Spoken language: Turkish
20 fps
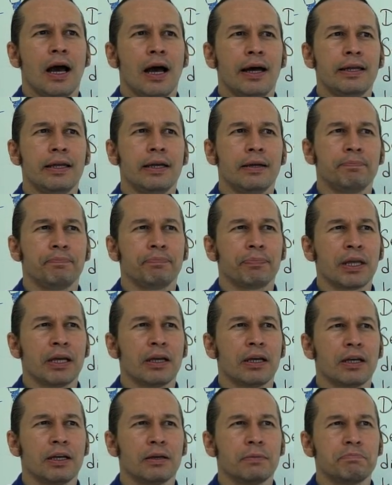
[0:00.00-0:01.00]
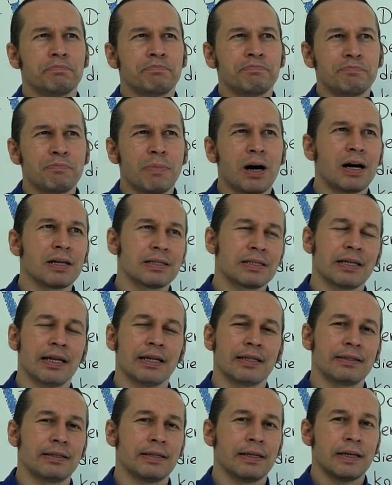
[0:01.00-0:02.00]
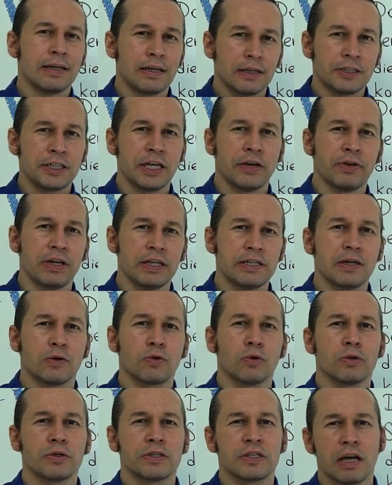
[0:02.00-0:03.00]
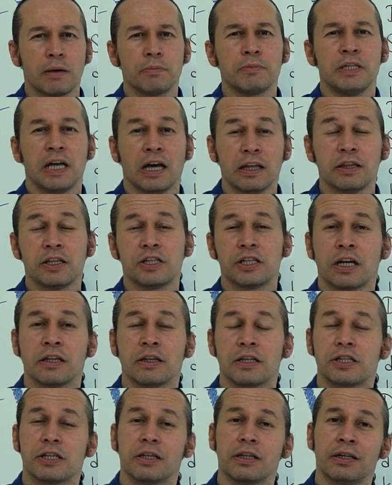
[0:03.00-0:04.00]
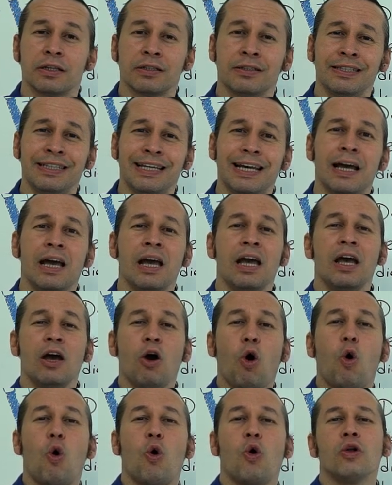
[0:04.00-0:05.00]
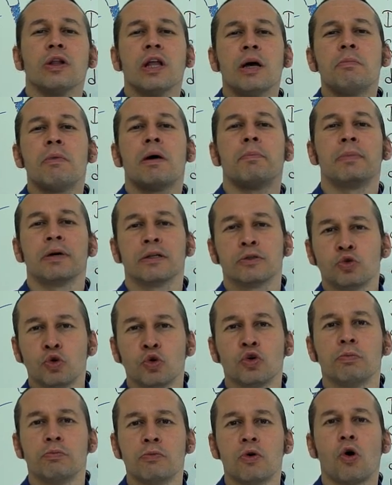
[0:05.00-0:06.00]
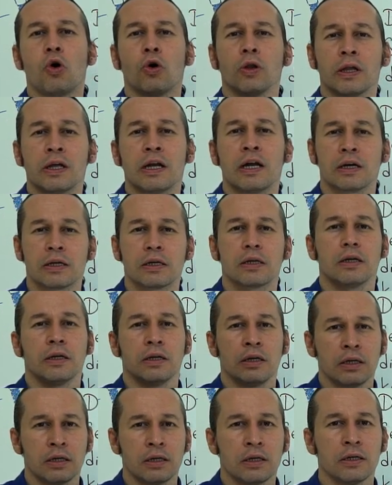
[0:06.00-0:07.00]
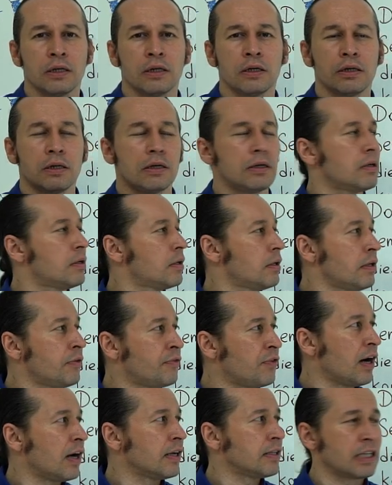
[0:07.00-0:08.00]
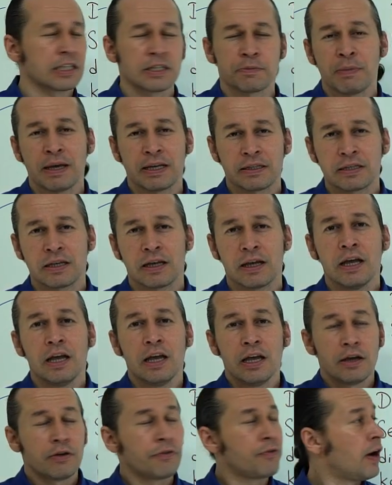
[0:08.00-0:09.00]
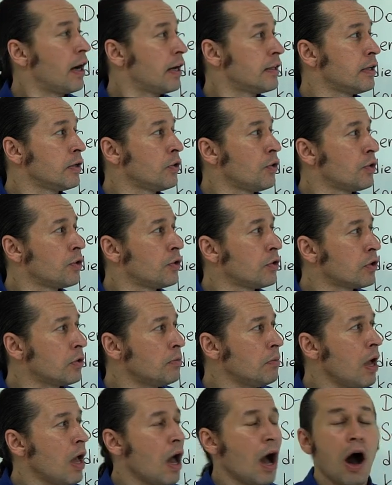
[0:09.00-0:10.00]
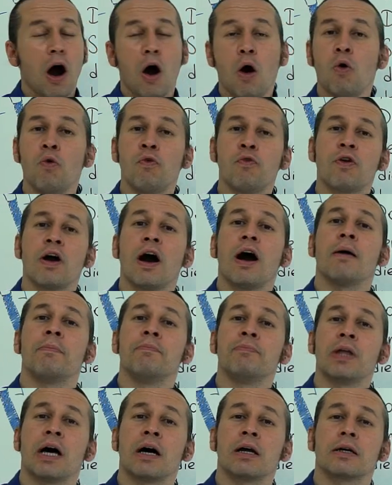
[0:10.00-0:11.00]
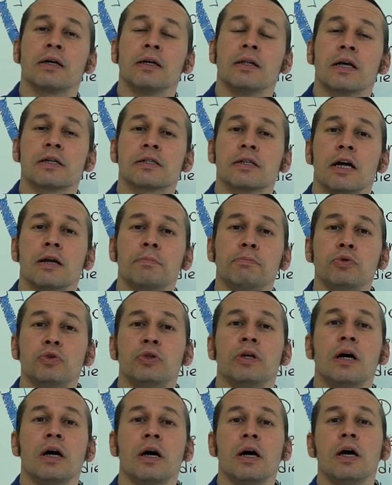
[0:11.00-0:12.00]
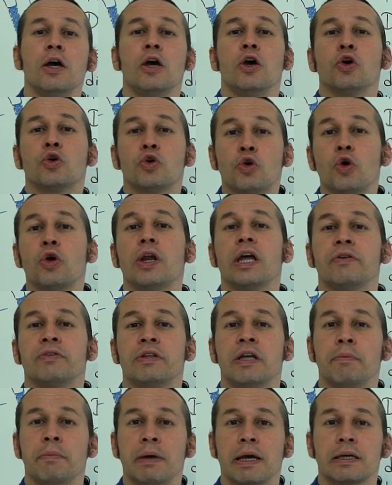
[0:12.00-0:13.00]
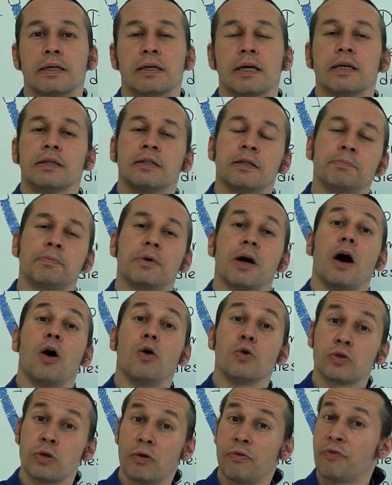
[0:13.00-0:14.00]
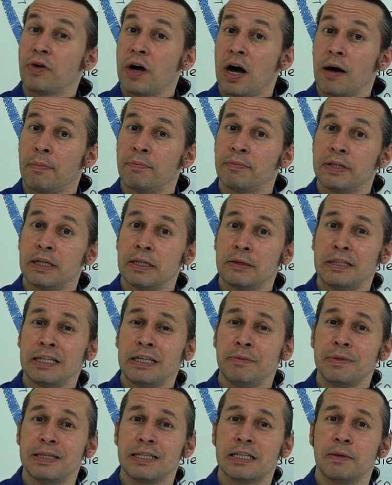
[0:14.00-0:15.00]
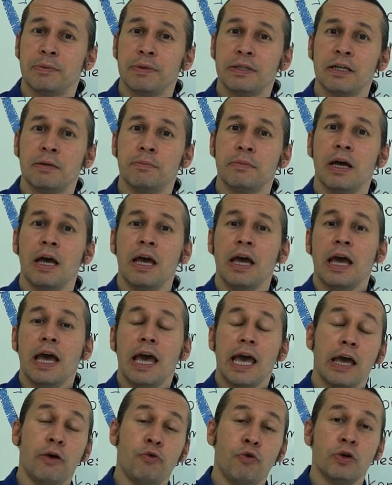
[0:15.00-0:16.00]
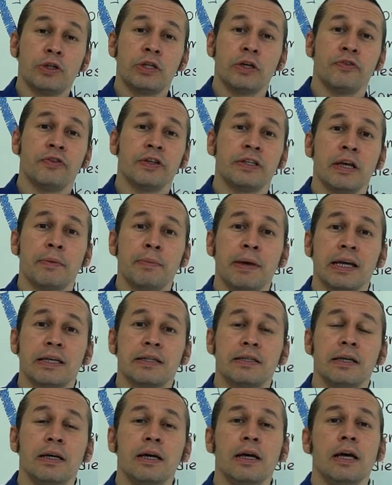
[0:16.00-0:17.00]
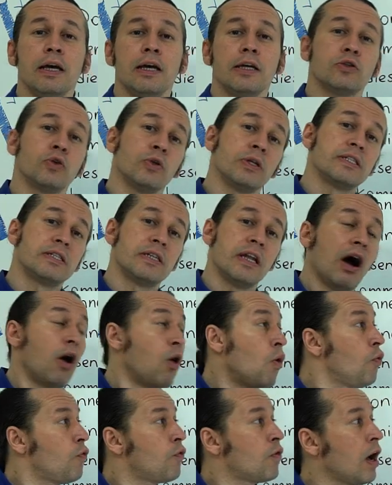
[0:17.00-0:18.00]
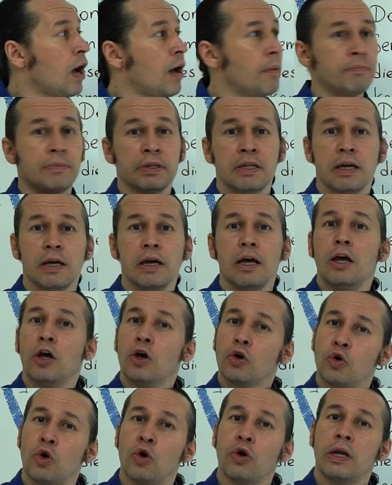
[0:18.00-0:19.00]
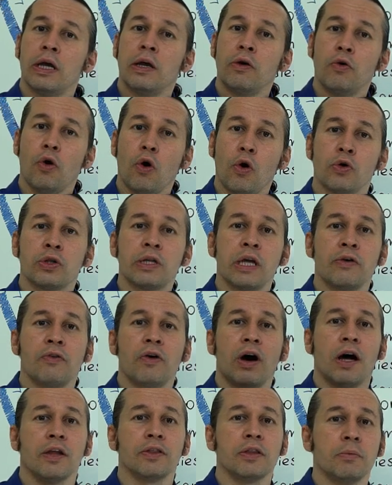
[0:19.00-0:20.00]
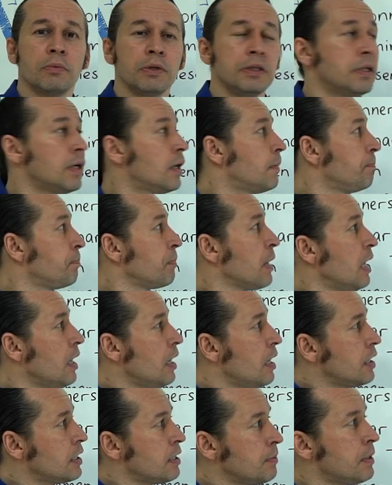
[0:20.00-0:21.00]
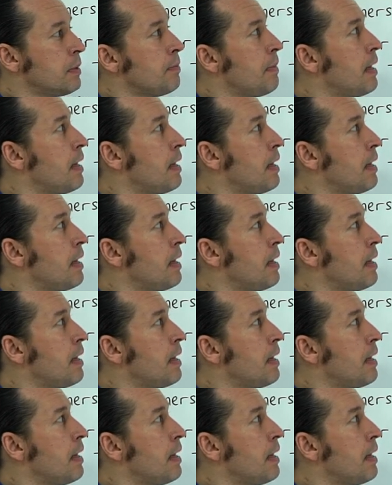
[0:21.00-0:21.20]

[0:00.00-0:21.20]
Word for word: hani e, mazeret diye çevirecek olursam yanlış anlaşılır diye olamama durumu olarak e, ifade etmekte fayda görüyorum. Aufgaben arkadaşlar bu da görev demek. Tıpkı Hausaufgaben dediğimiz gibi değil mi? Ev ödevi demekti. Dolayısıyla Aufgaben de görev, ödev anlamında. Şimdi